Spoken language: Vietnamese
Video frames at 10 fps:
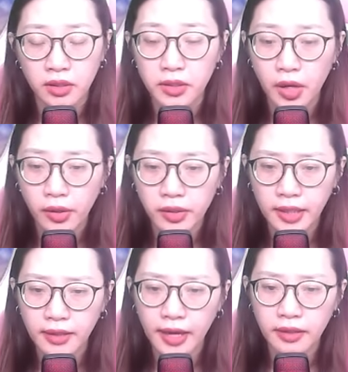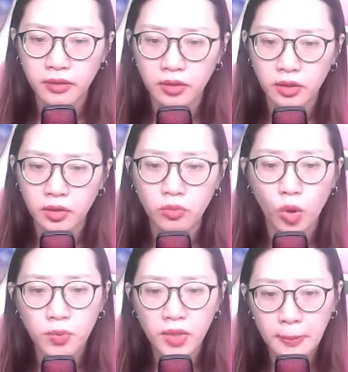Nói cách khác,
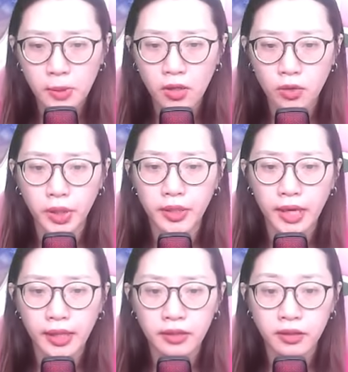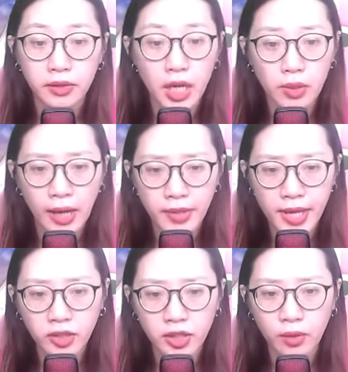45 con quỷ này đều là ảo
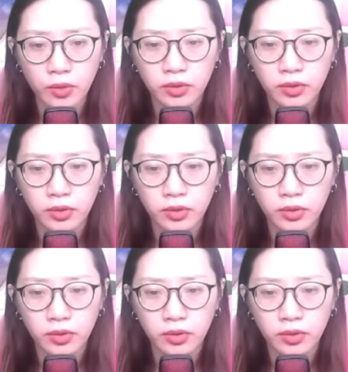giác sao?